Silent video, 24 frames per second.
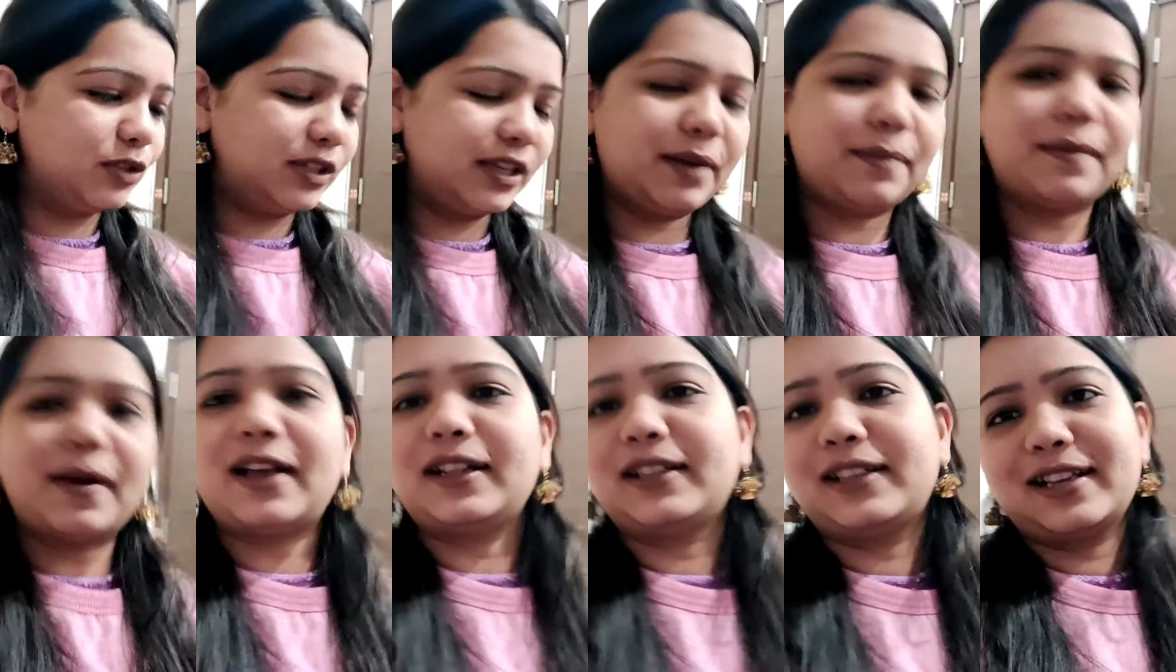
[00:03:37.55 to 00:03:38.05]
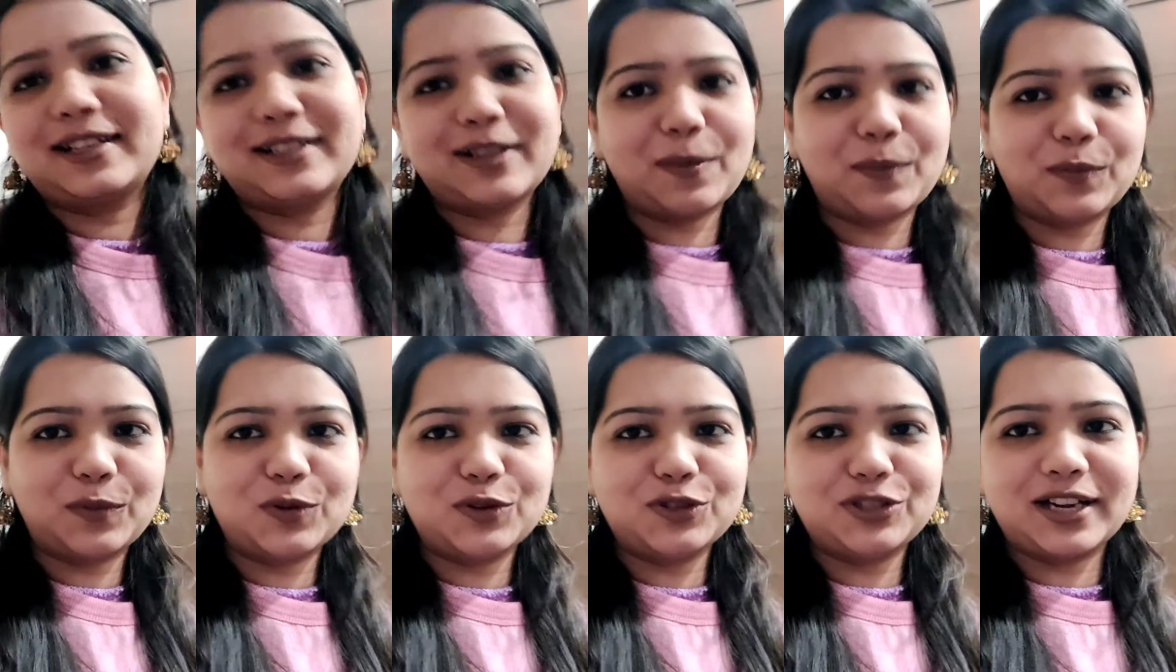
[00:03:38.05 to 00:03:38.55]
उसके बाद ये
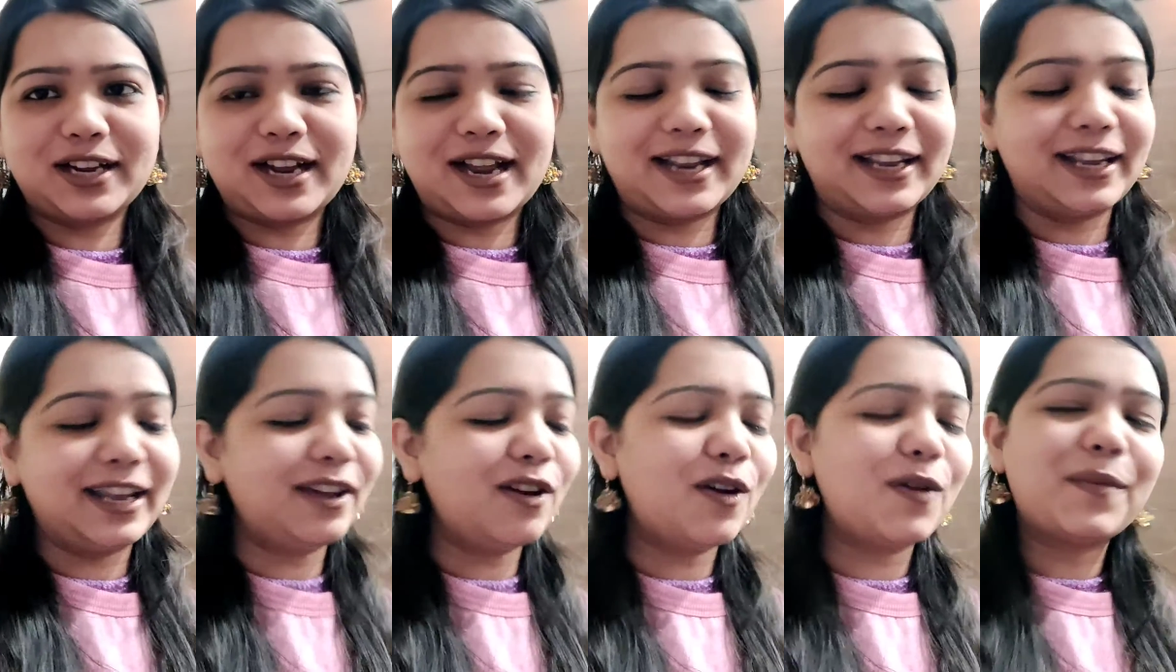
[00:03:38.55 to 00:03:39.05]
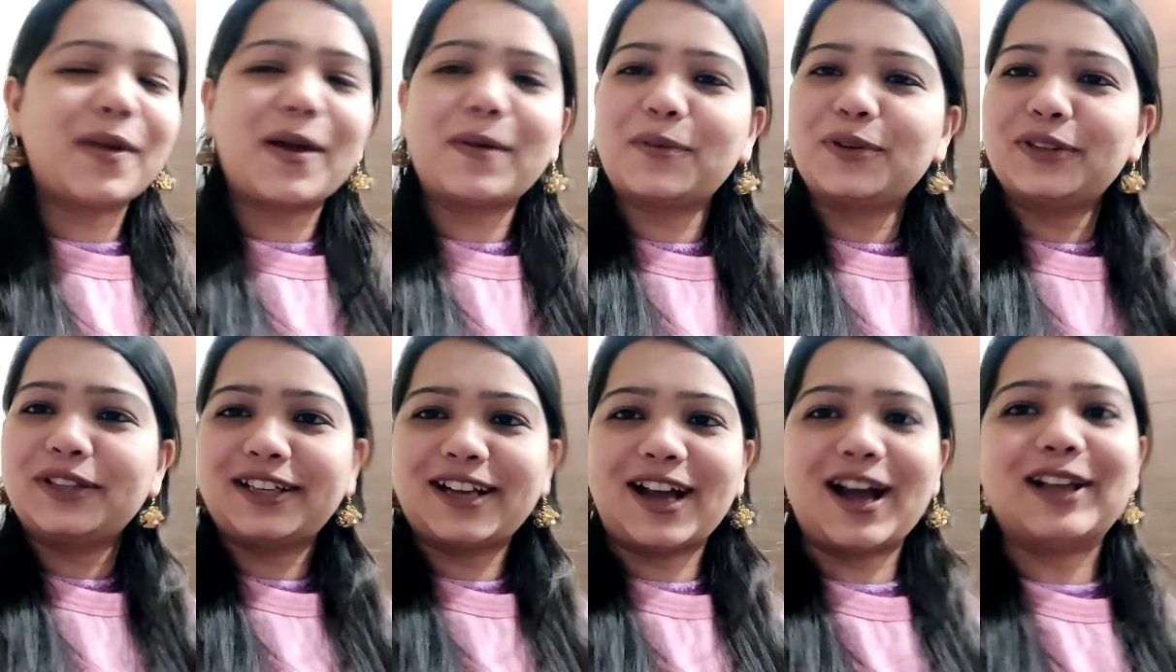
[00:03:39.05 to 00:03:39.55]
सब कुछ लगाएंगे और मैं
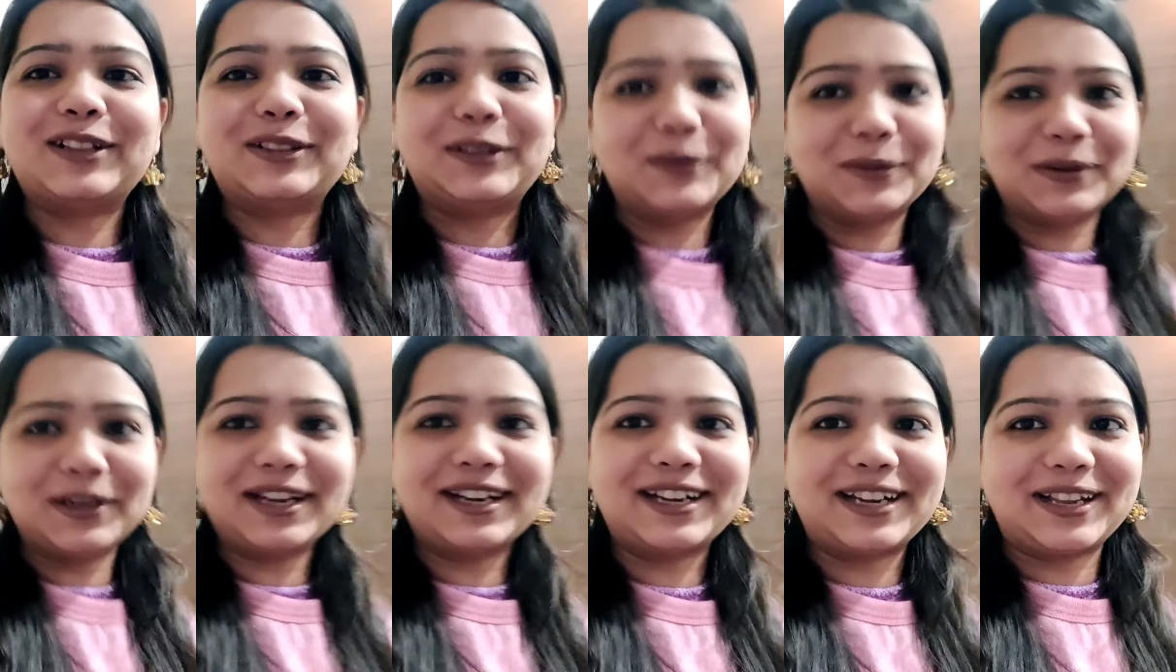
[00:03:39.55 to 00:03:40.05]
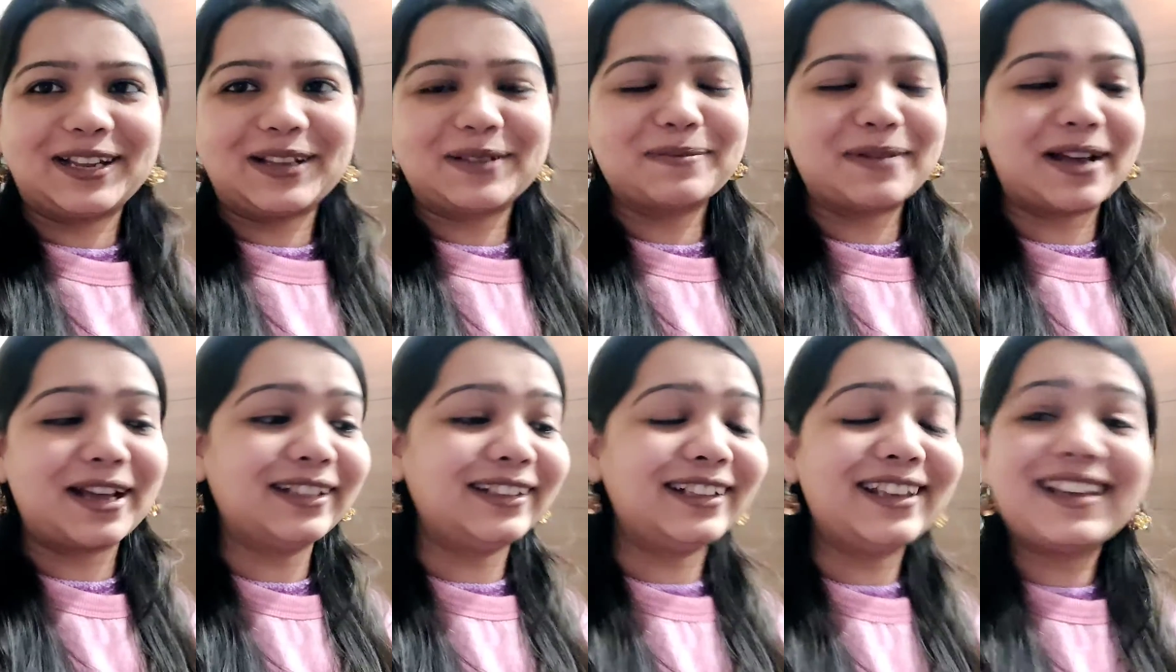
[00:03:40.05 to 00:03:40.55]
आपको दिखाती हूँ करने
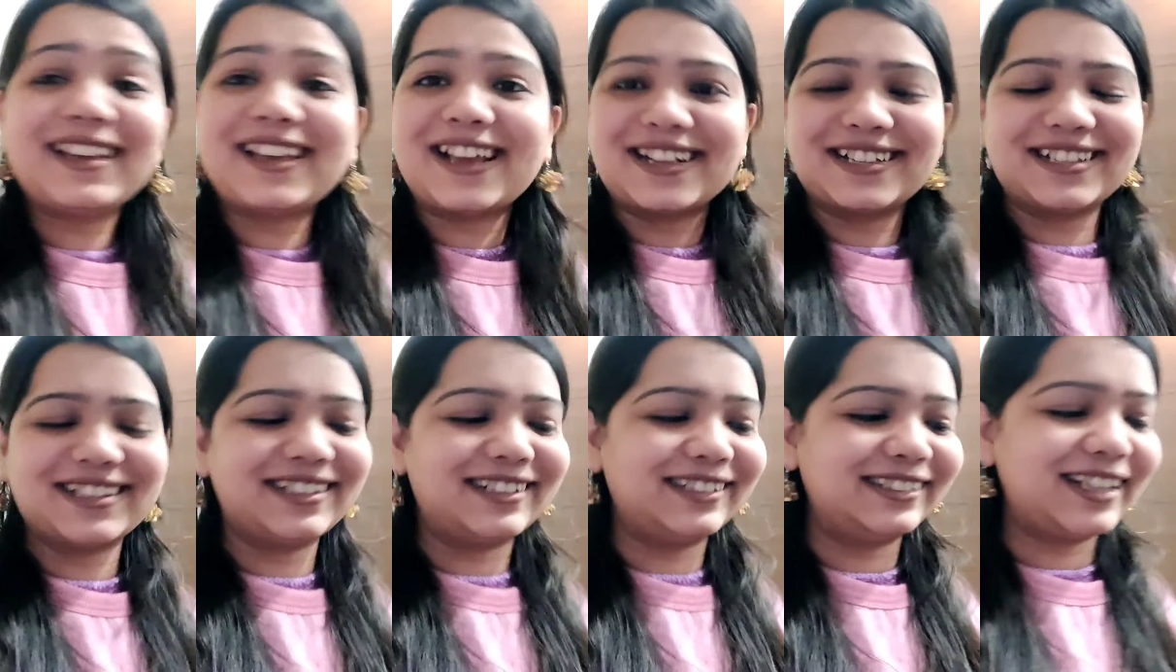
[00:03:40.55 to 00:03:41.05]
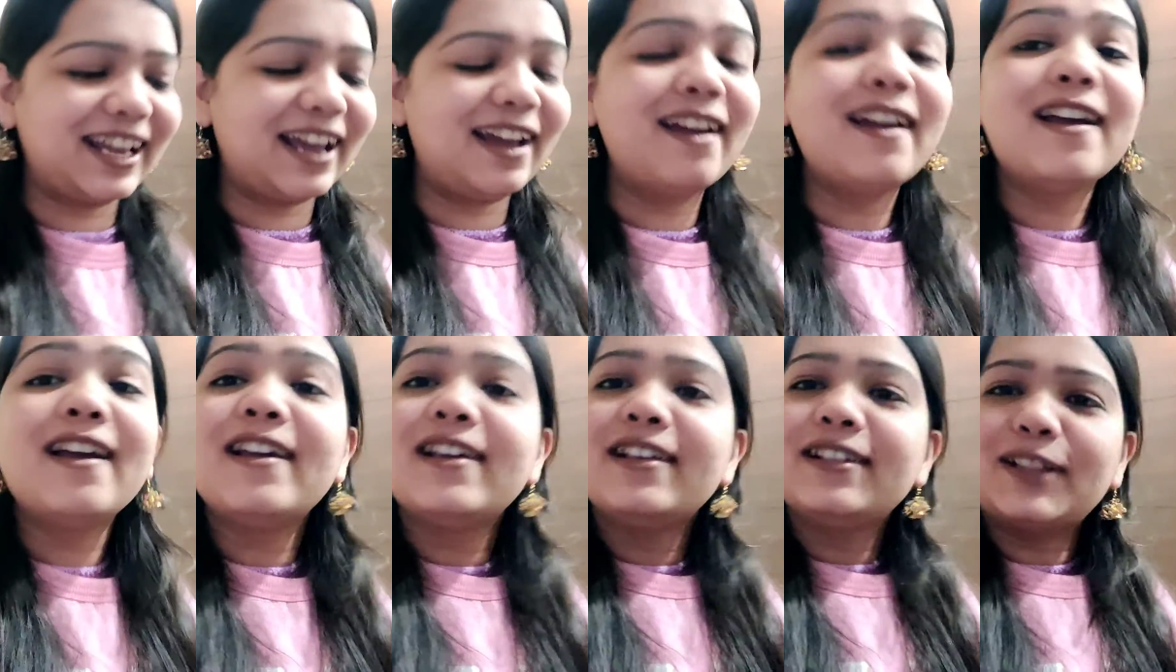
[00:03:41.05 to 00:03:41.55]
के बाद कि कैसा दिखता
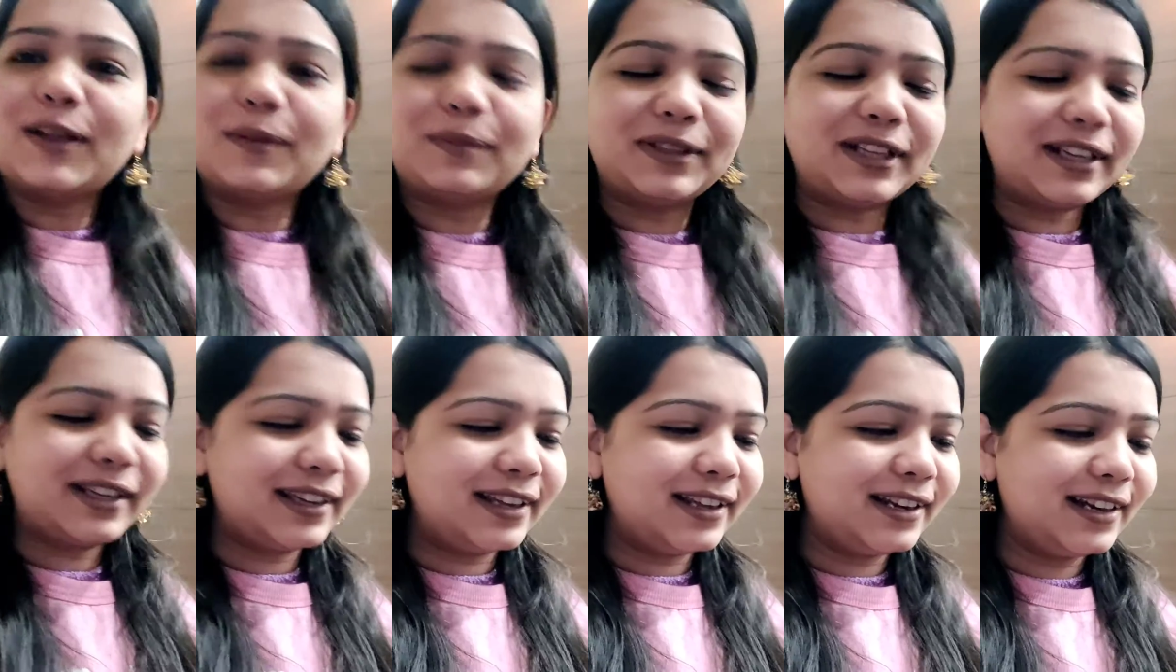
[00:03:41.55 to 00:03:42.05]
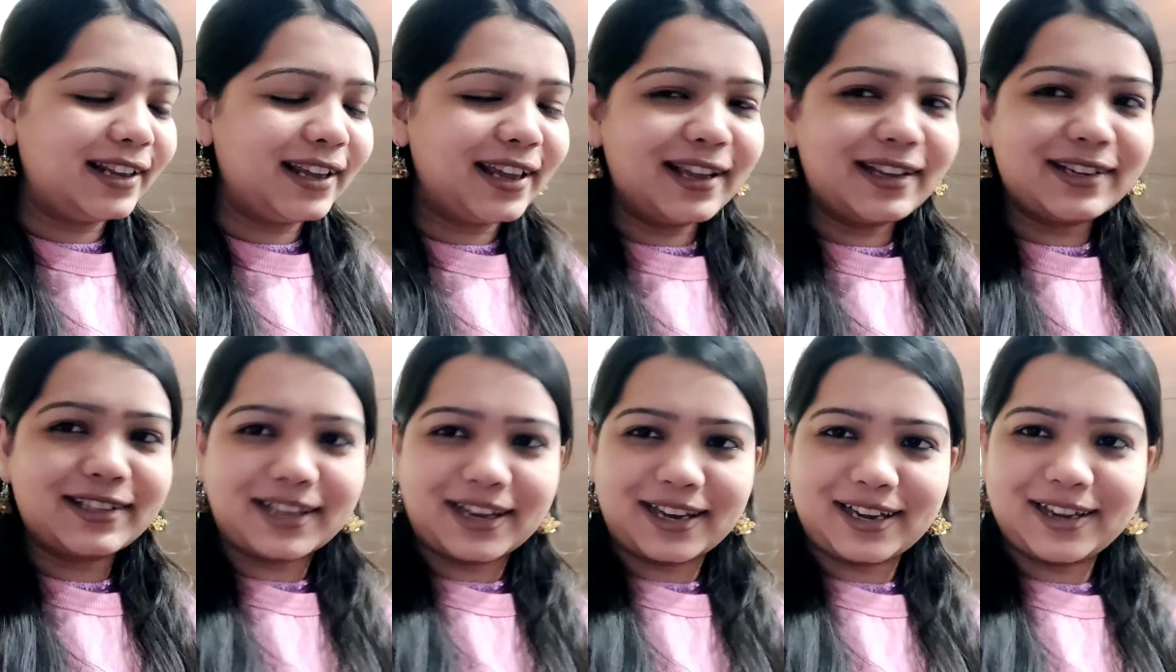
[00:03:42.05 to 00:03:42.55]
है तब तक के
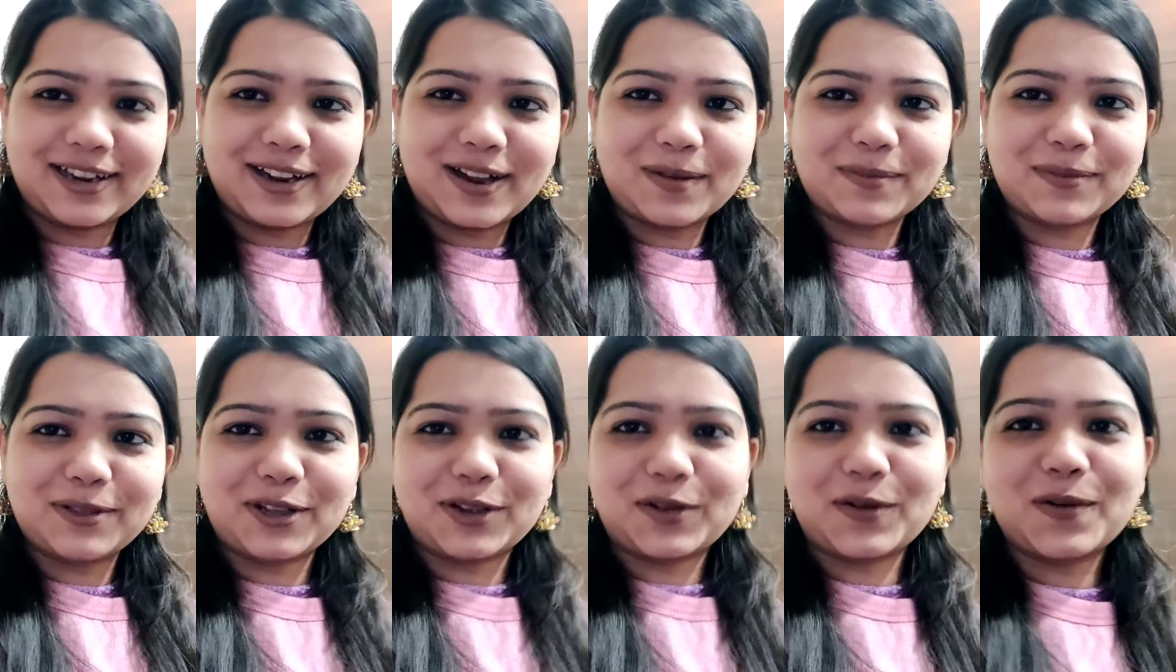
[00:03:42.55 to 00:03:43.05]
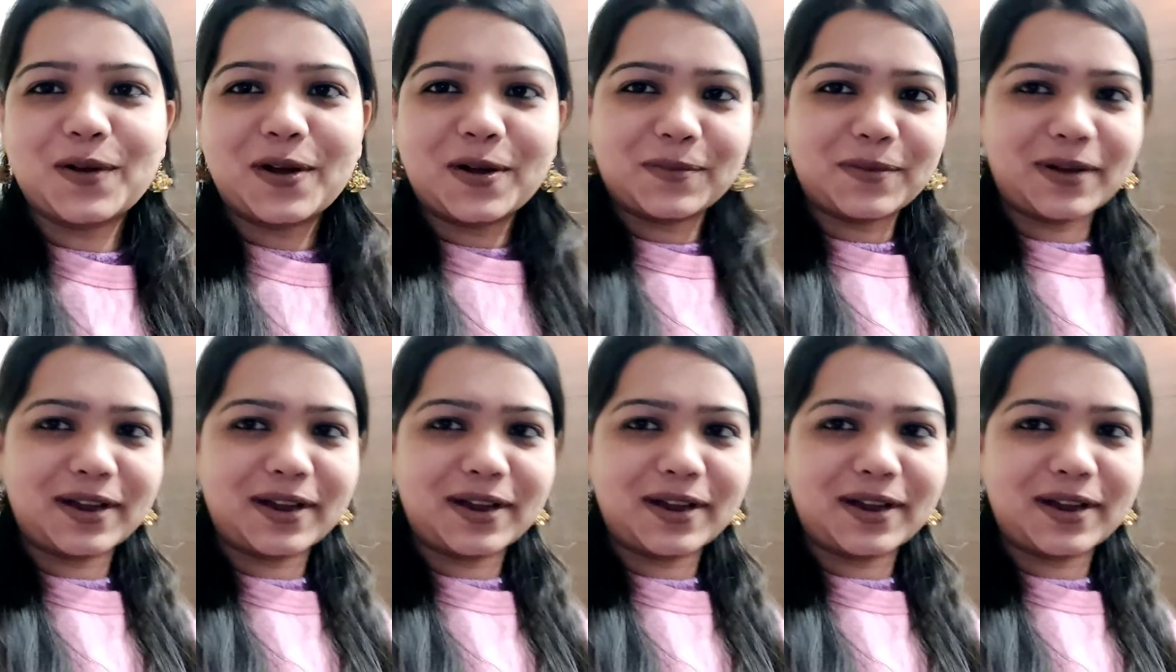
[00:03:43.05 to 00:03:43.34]
लिए एक झलक आप देखो